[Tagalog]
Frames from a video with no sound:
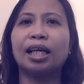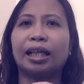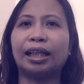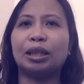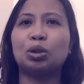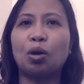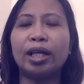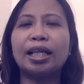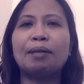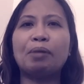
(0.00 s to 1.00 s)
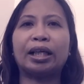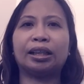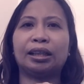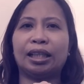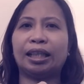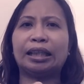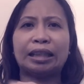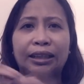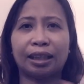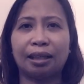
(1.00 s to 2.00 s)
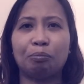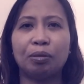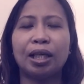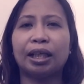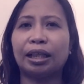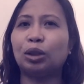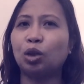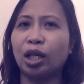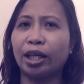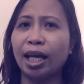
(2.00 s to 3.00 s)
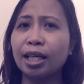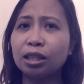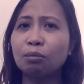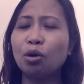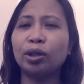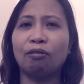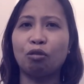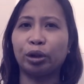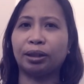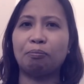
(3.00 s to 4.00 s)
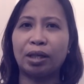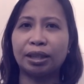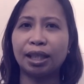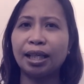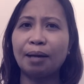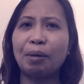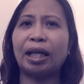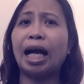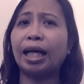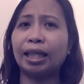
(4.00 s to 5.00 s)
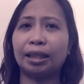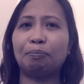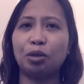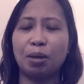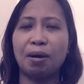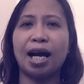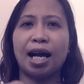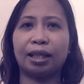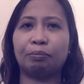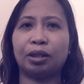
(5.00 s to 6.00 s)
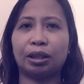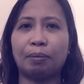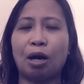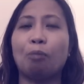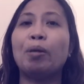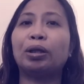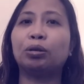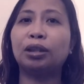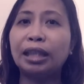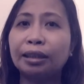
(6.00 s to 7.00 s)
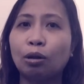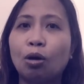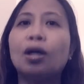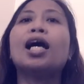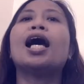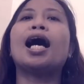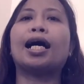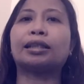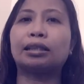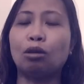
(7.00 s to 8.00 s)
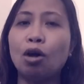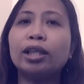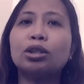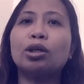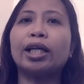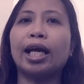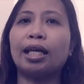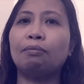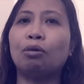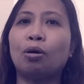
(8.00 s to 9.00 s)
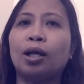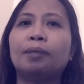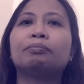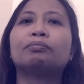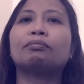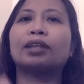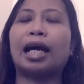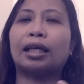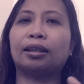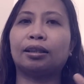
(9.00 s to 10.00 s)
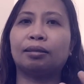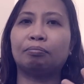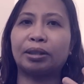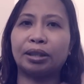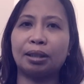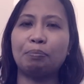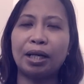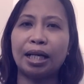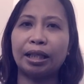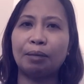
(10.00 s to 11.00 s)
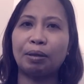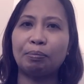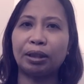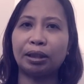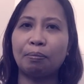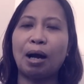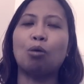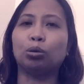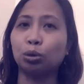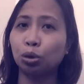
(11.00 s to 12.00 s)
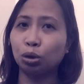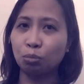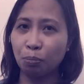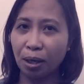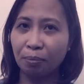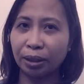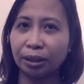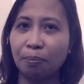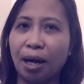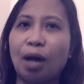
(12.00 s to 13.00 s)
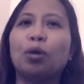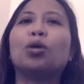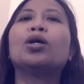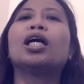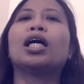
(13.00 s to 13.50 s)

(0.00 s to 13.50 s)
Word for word: ganito ka na, parang hindi ka natatanggap. Ganito na yung age mo, nag 40 plus ka na, parang ang hirap mo na makahanap ng trabaho. Pero dito, as long as you are able, at masipag ka naman magtrabaho, gusto mo pang magtrabaho,